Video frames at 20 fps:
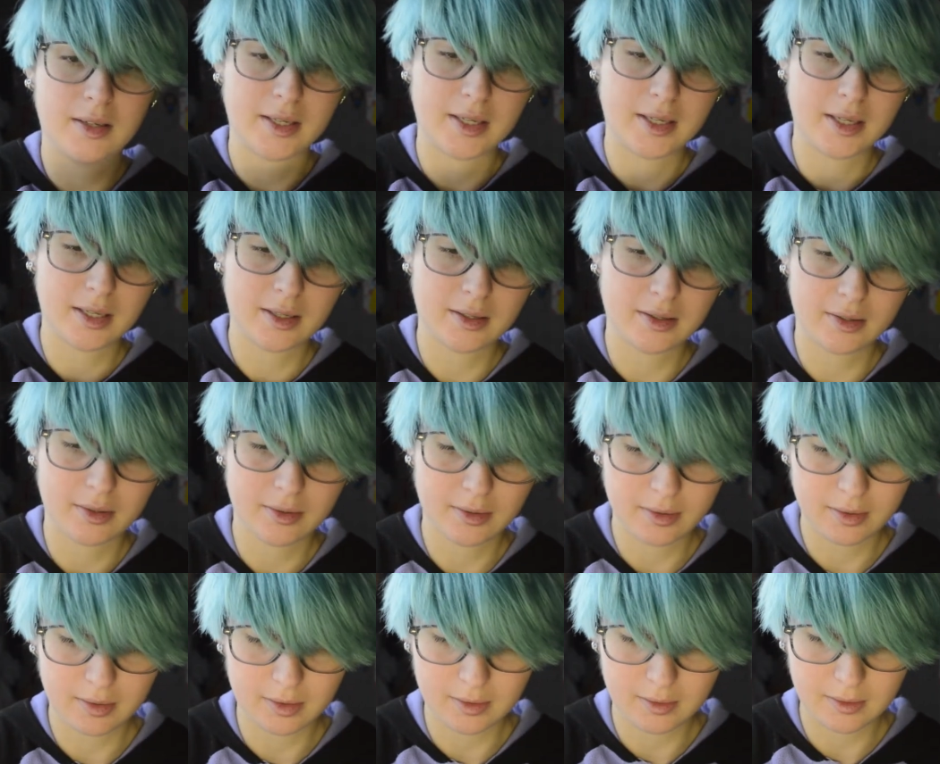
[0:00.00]
Et
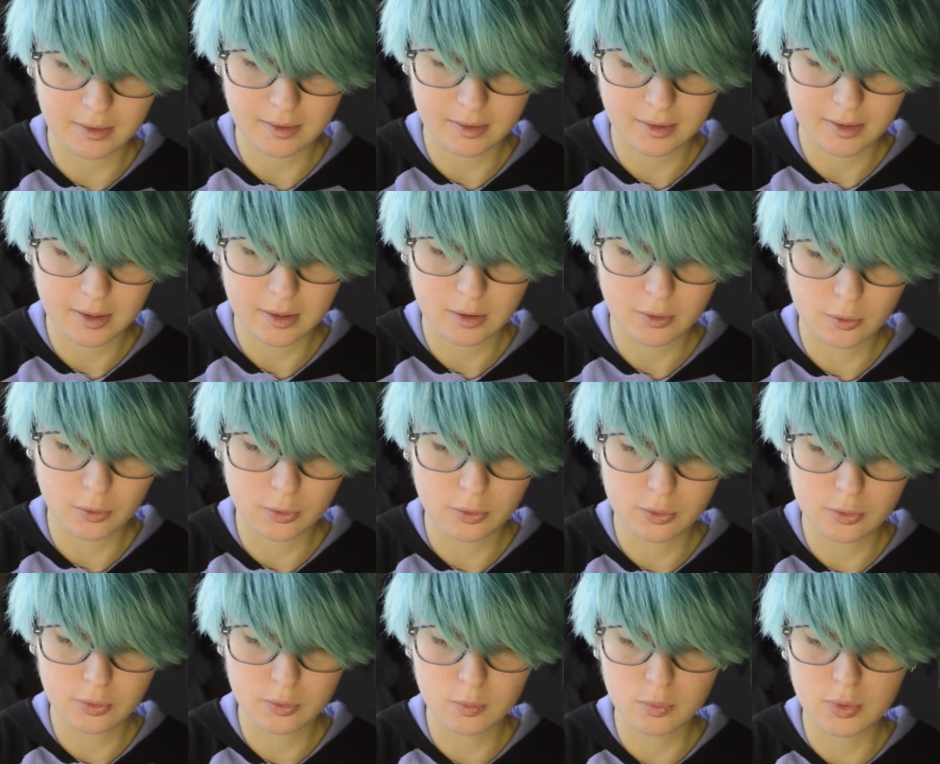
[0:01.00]
le
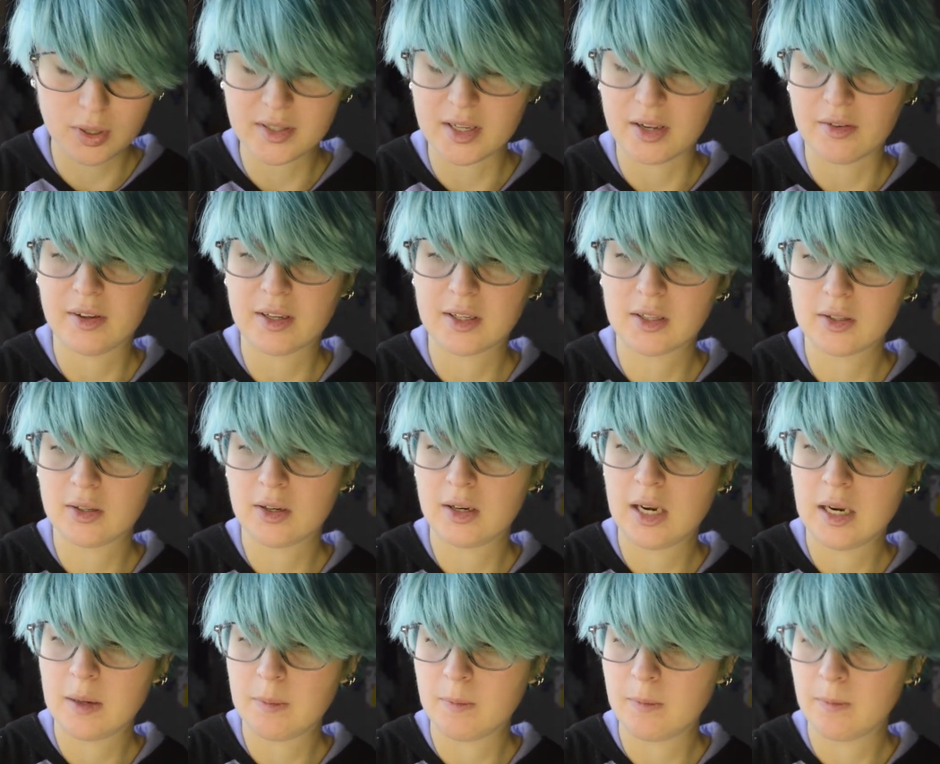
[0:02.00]
dessous de boîte avec
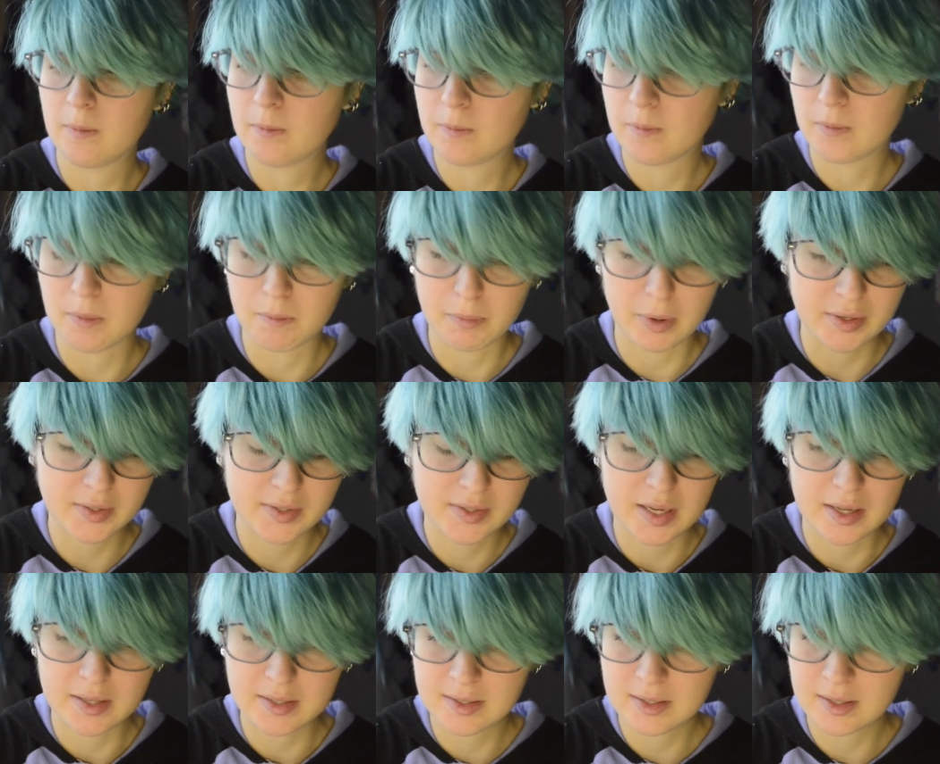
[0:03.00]
les
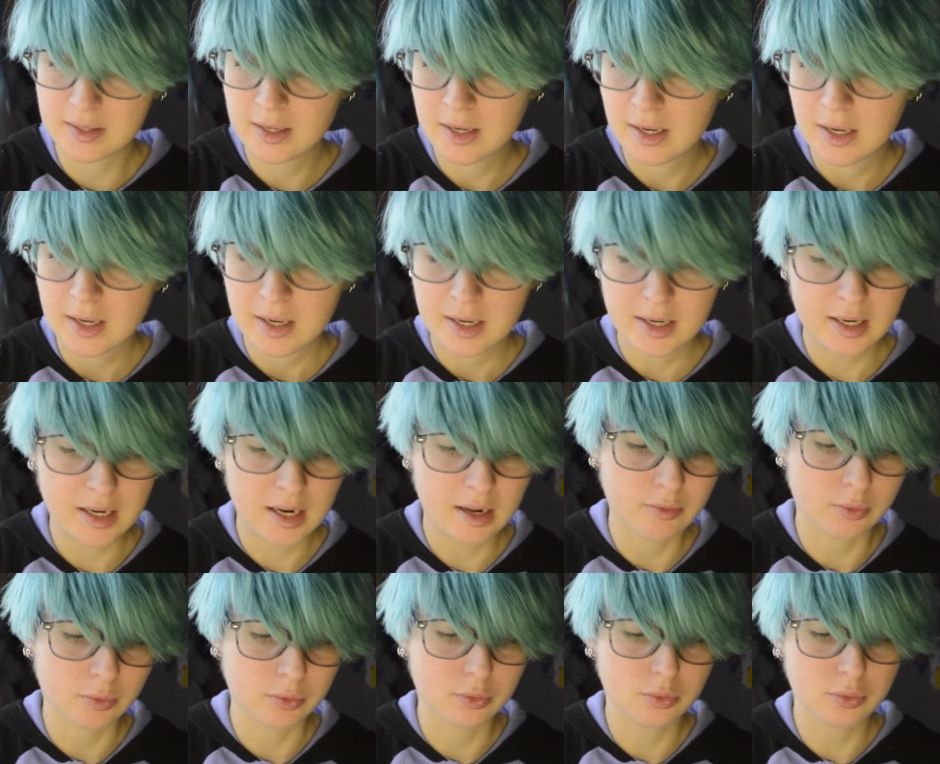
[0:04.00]
pincettes et la
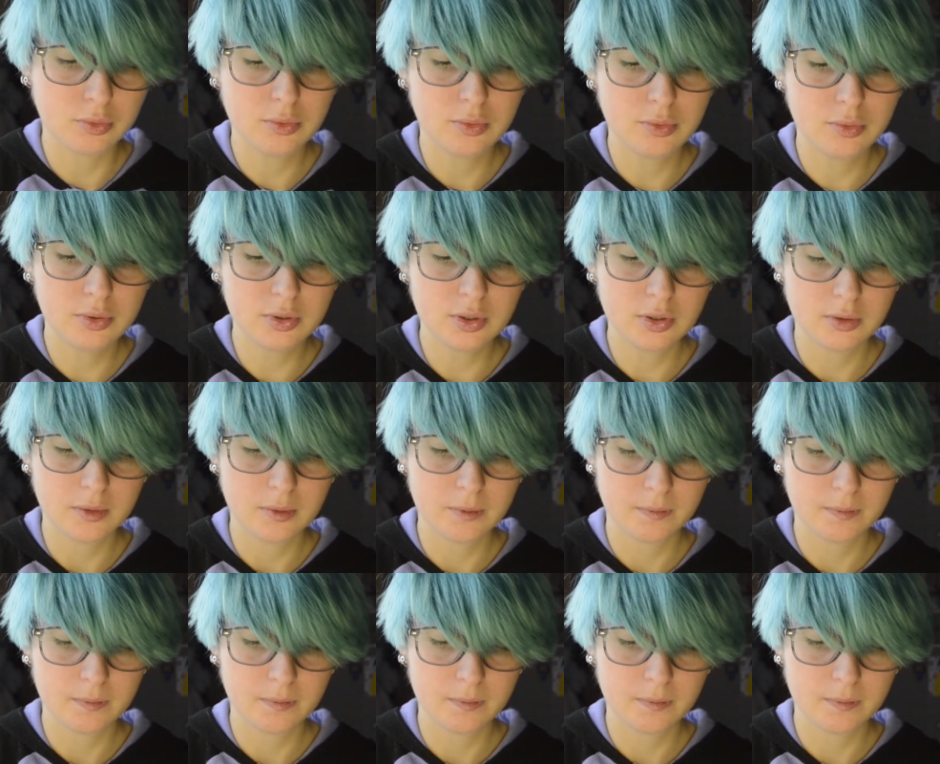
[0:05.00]
ventouse.